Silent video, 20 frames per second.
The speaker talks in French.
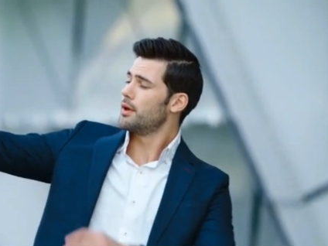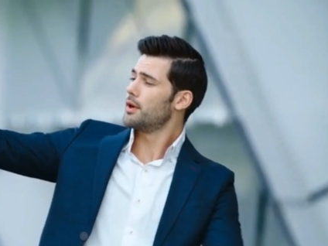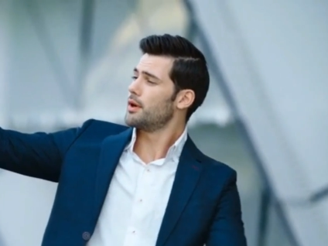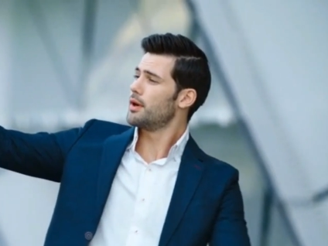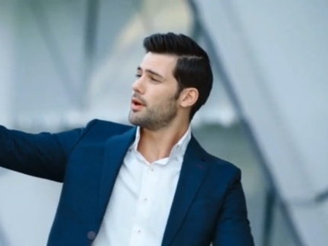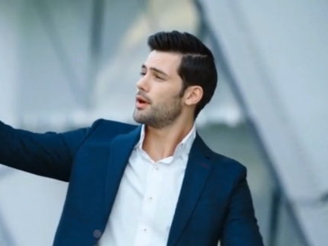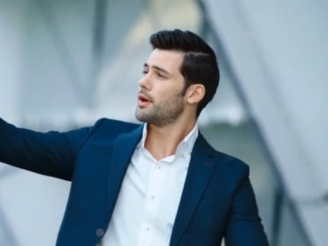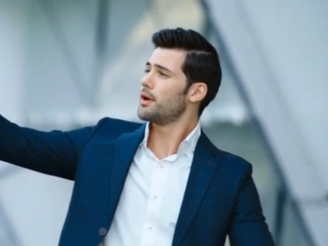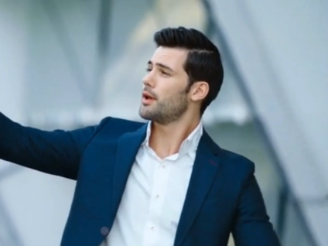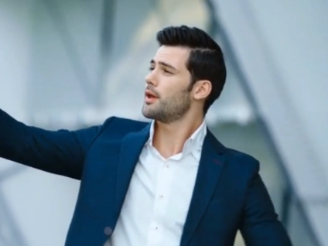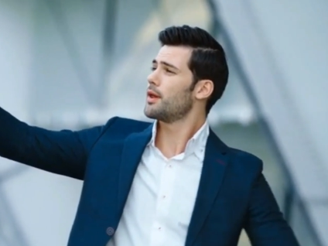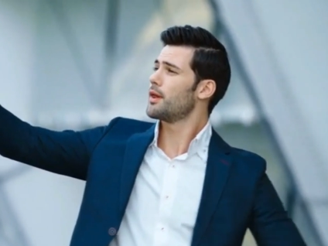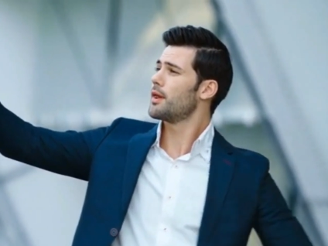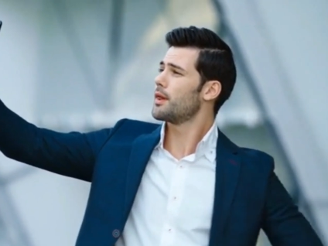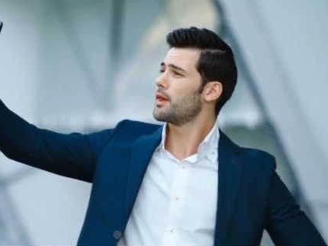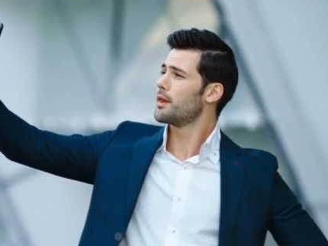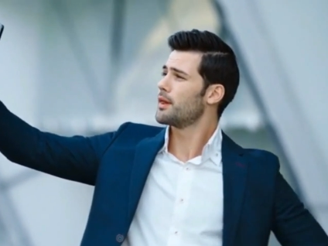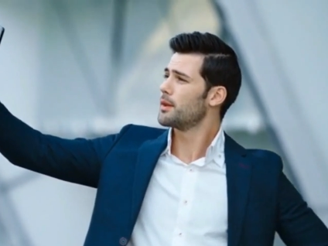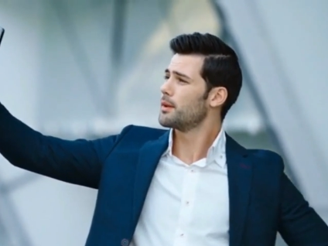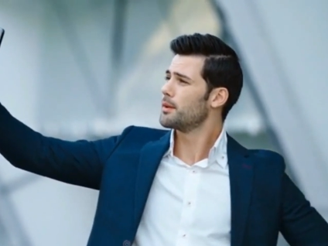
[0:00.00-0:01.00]
ego
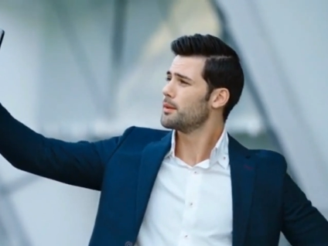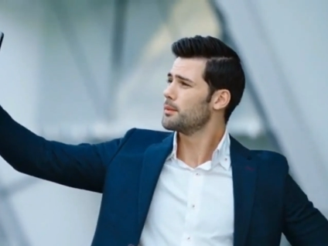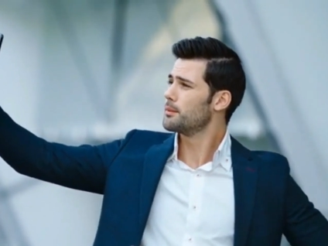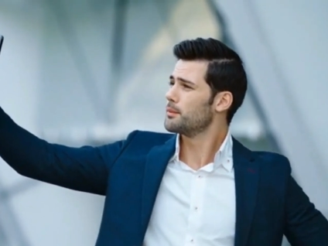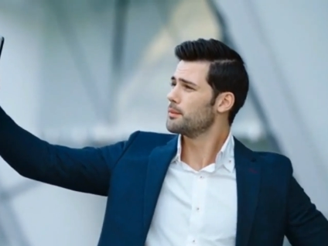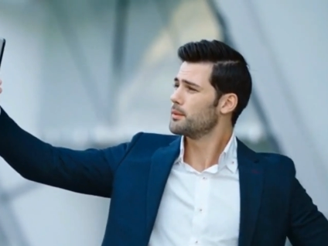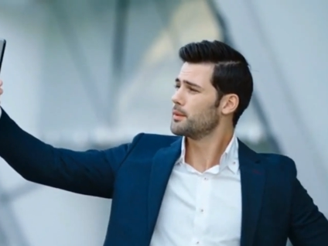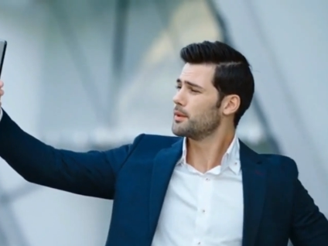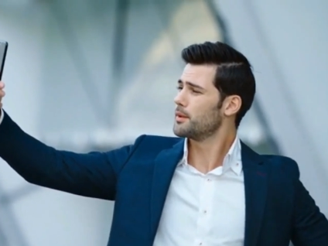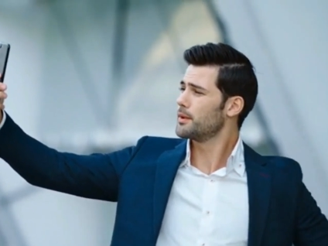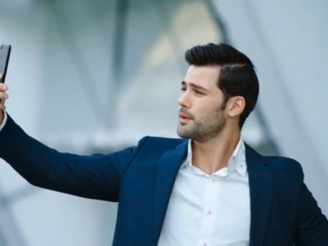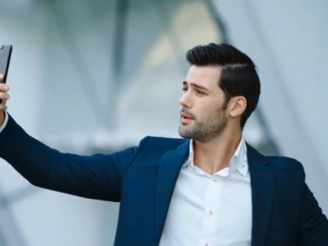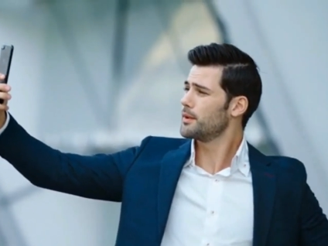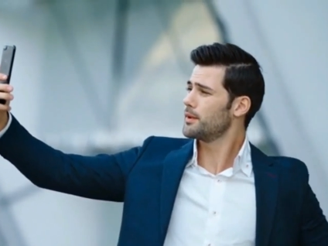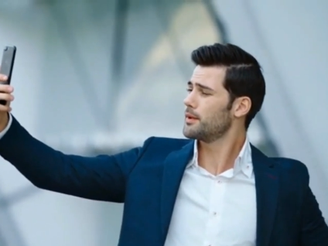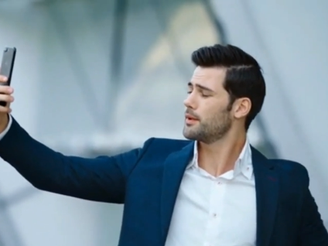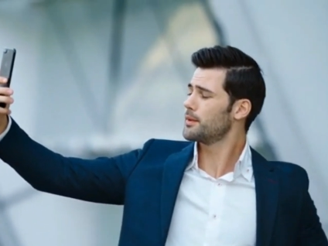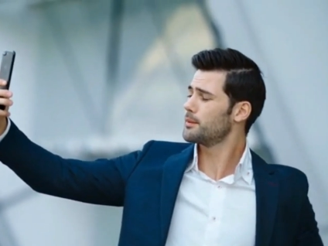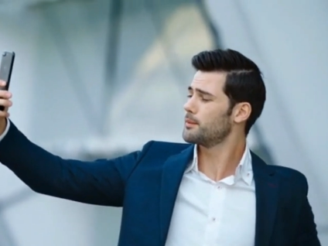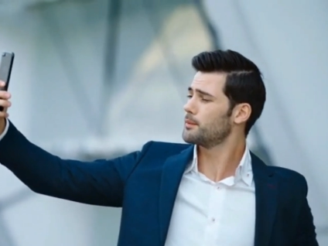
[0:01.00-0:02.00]
surdimensionné,
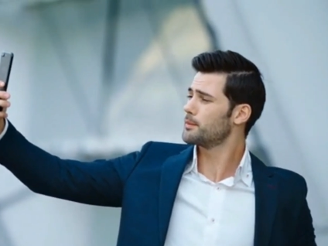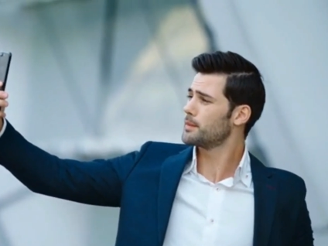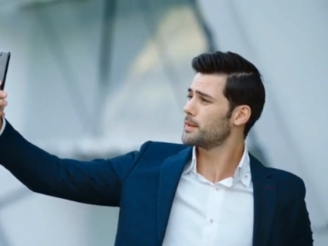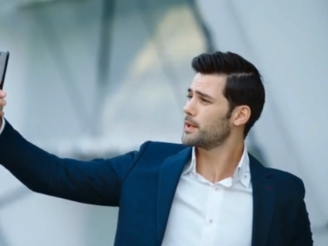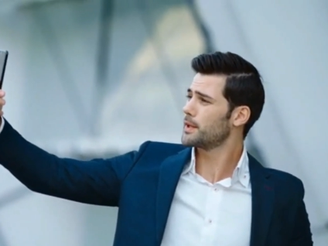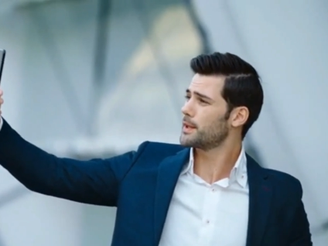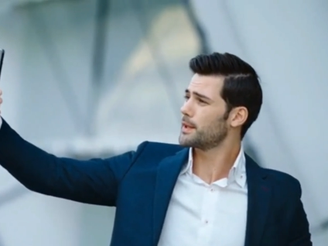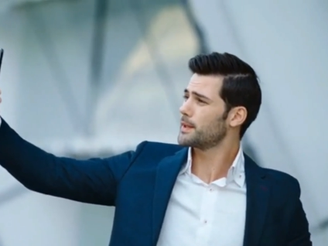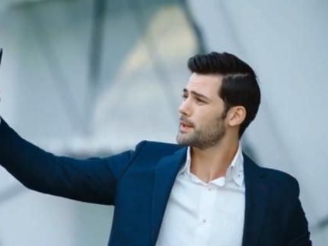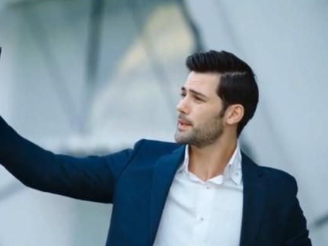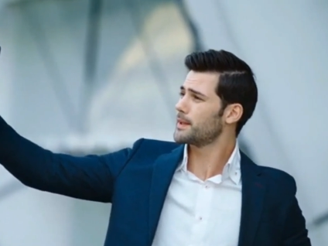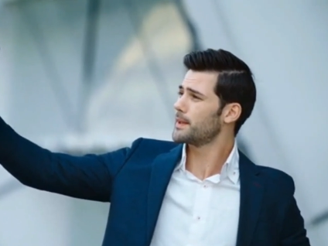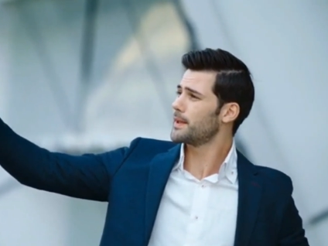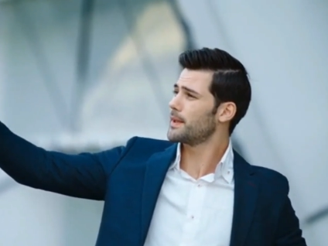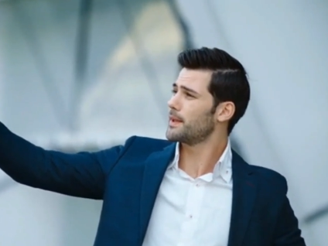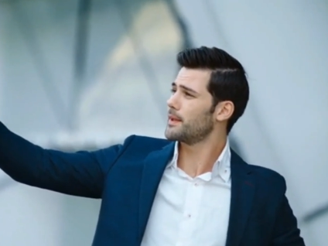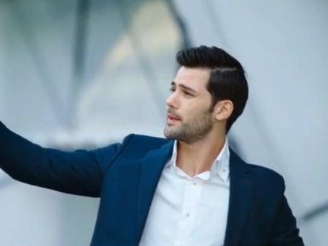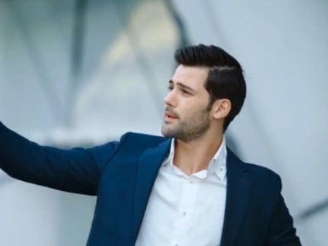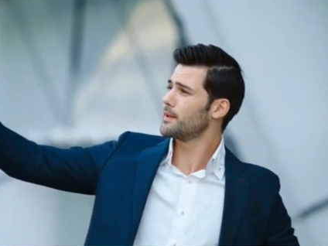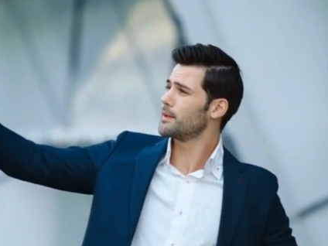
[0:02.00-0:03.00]
se croient meilleurs que
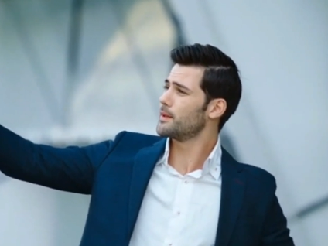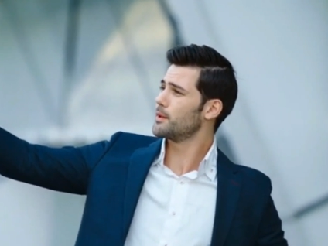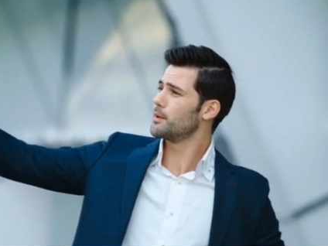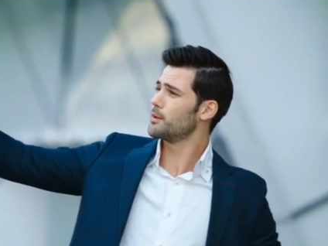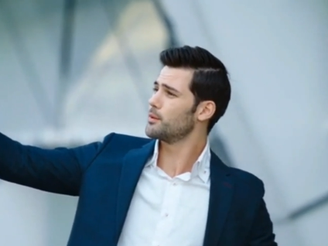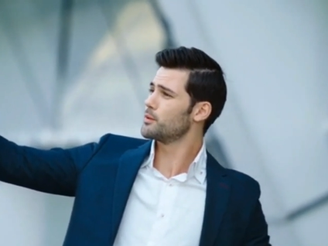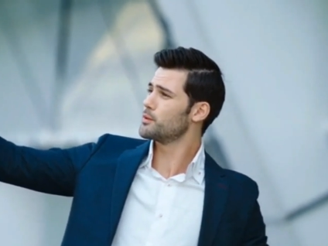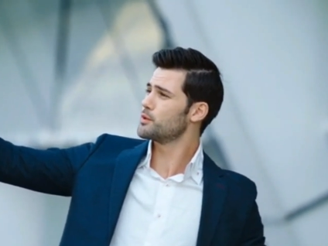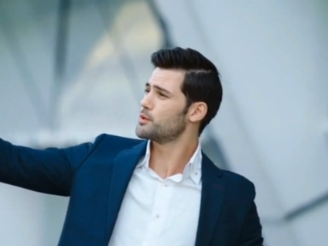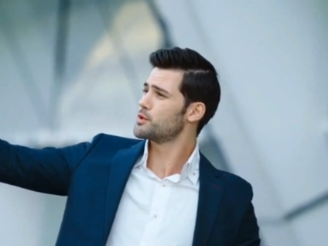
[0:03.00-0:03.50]
tout le monde.